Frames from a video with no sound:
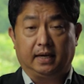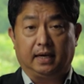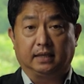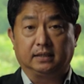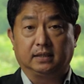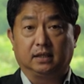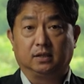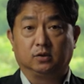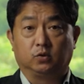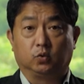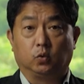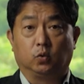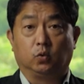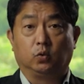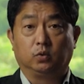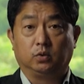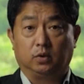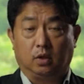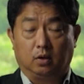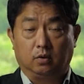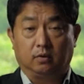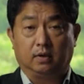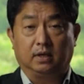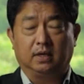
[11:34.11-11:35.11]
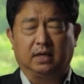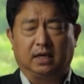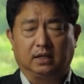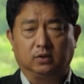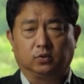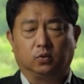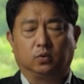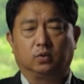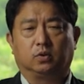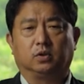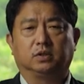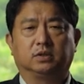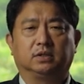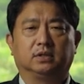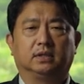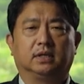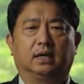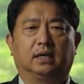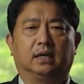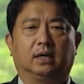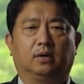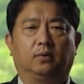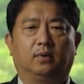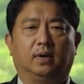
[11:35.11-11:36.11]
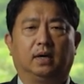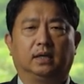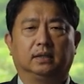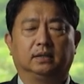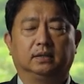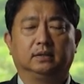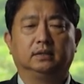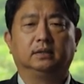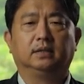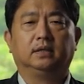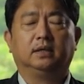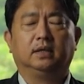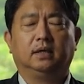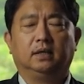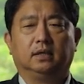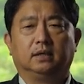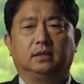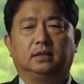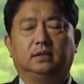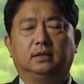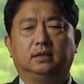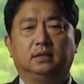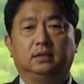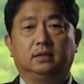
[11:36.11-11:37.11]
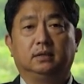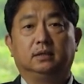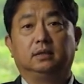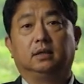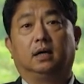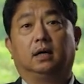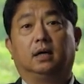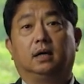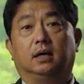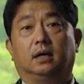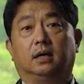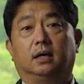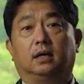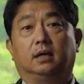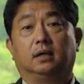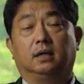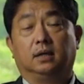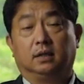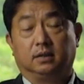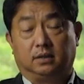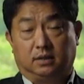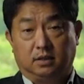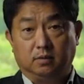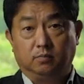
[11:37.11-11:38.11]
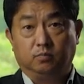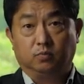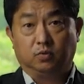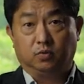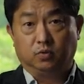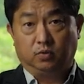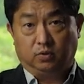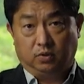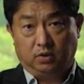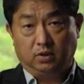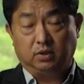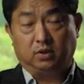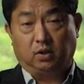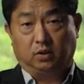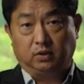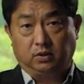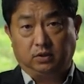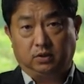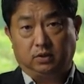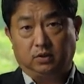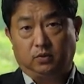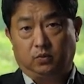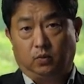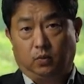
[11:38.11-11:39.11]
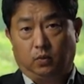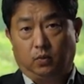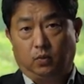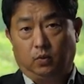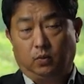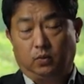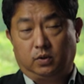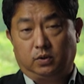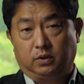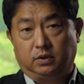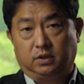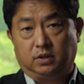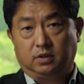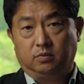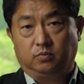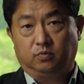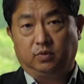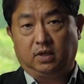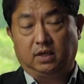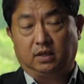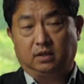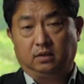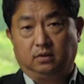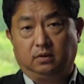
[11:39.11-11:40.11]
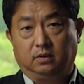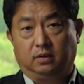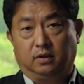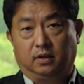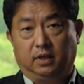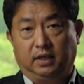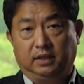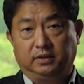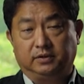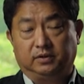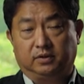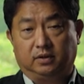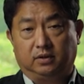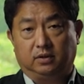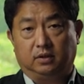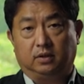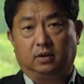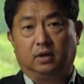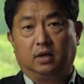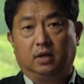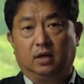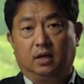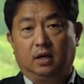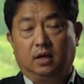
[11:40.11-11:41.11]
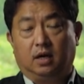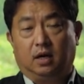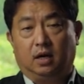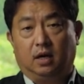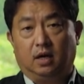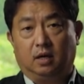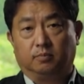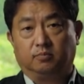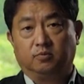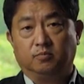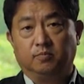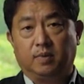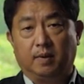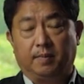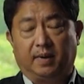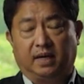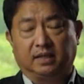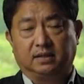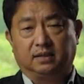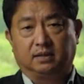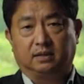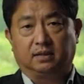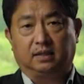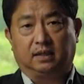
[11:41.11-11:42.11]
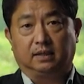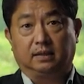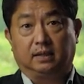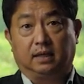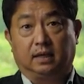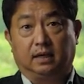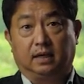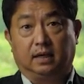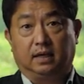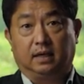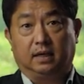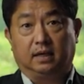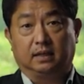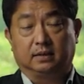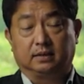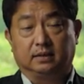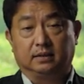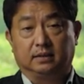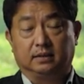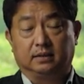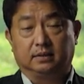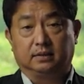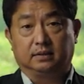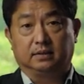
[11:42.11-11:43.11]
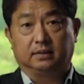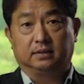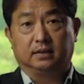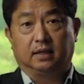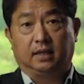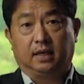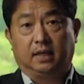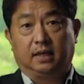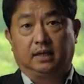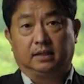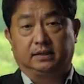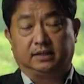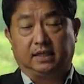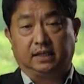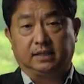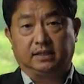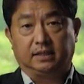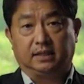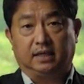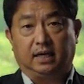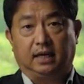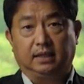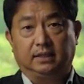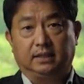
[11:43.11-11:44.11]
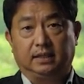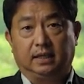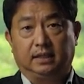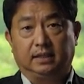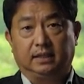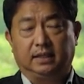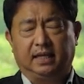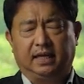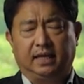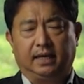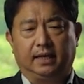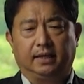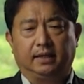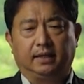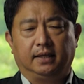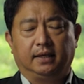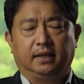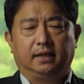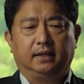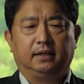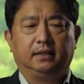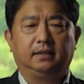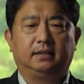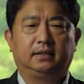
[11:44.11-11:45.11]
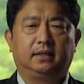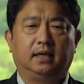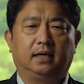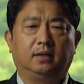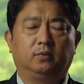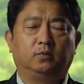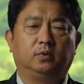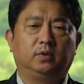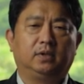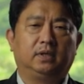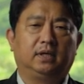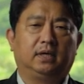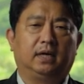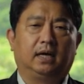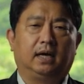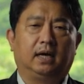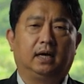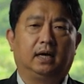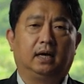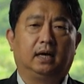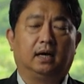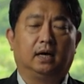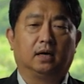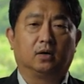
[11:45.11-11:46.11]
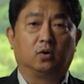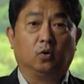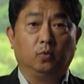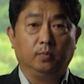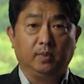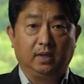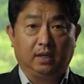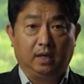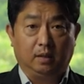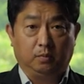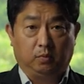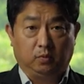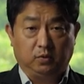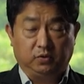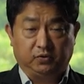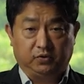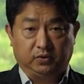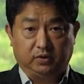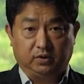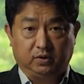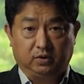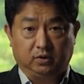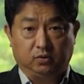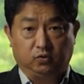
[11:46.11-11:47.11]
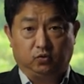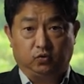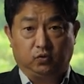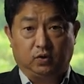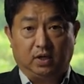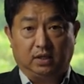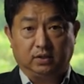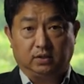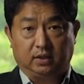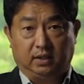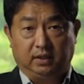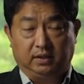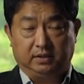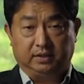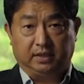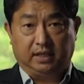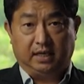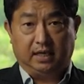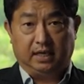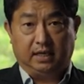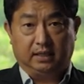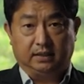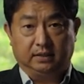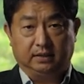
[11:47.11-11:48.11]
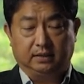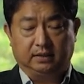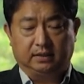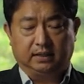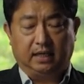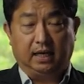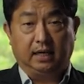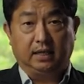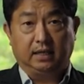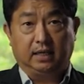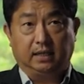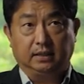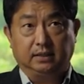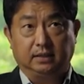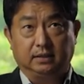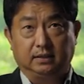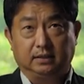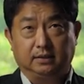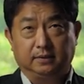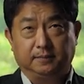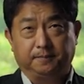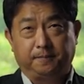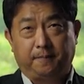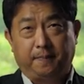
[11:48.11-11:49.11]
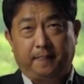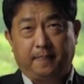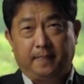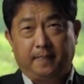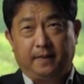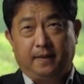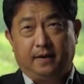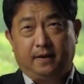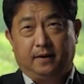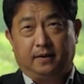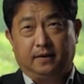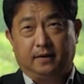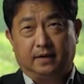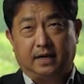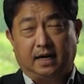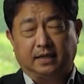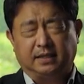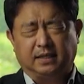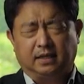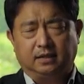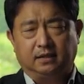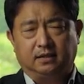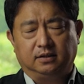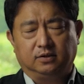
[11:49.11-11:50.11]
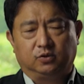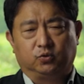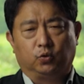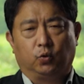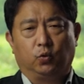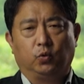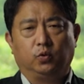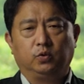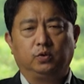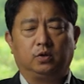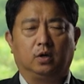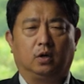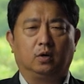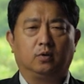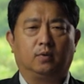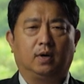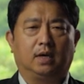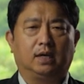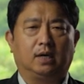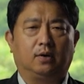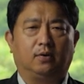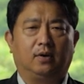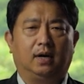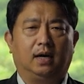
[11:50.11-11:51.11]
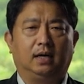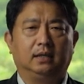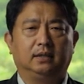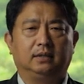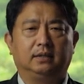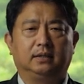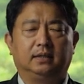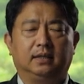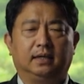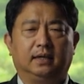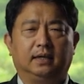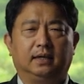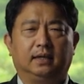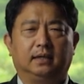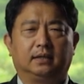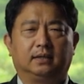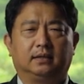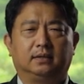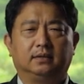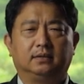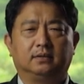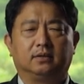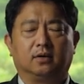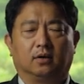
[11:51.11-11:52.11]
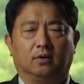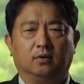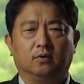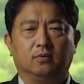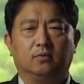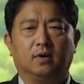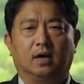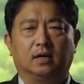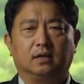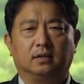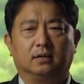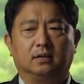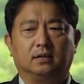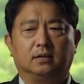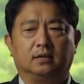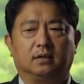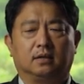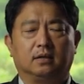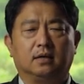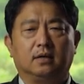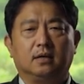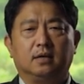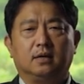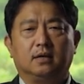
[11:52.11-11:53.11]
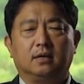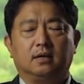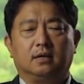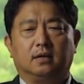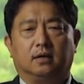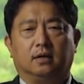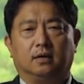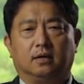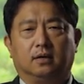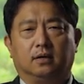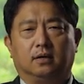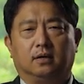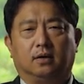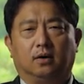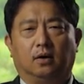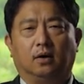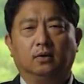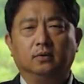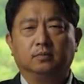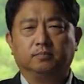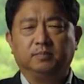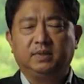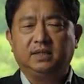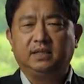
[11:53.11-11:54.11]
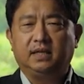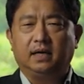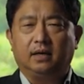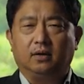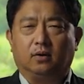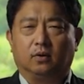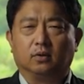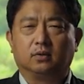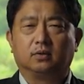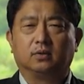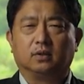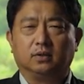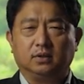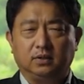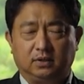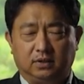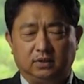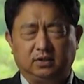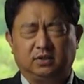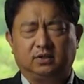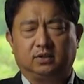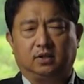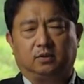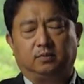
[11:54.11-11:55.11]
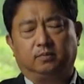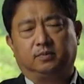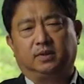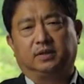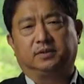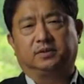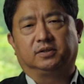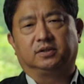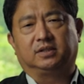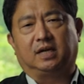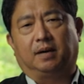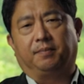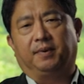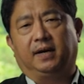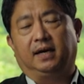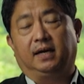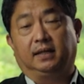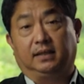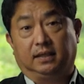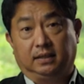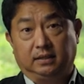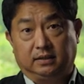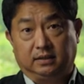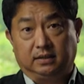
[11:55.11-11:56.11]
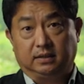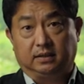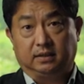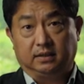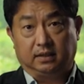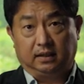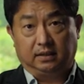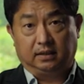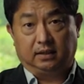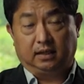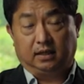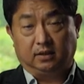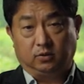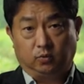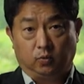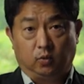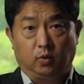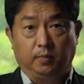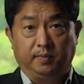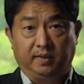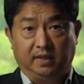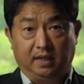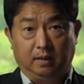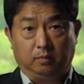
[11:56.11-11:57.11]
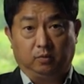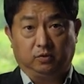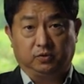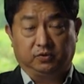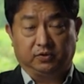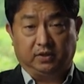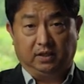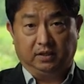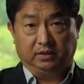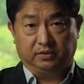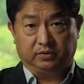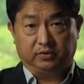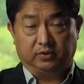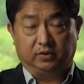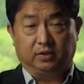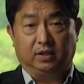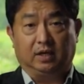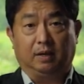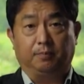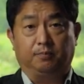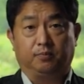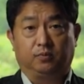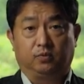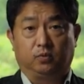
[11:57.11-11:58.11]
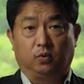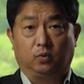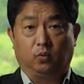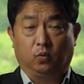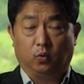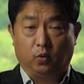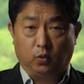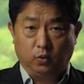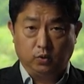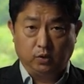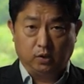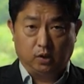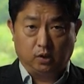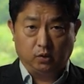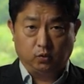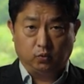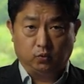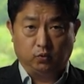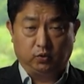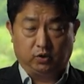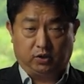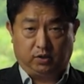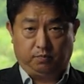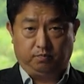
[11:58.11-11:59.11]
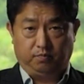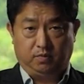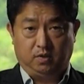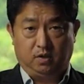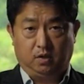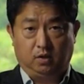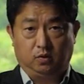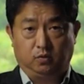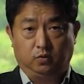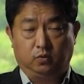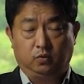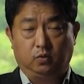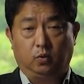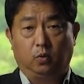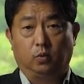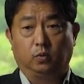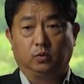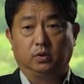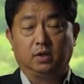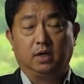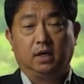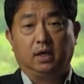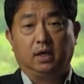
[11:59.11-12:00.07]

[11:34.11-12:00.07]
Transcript: 가장 좋은 결과를 가져올 것인가라고 하는 그 어, 질문을 던지고 그 질문에 근거해서 어, 분배 방식을 갖다가 그 제시를 할 텐데 이때 우리가 어, 고민해 볼 수 있는 추가적인 사안은 한 가지는 어, 가장 그 좋은 결과라고 할 때 그 결과를 어, 어 미래 에 어떤 시점에서 잡아야 될지를 갖다가 좀 고민해 볼 수가 있어요. 앞으로 5년 후, 10년 후, 혹은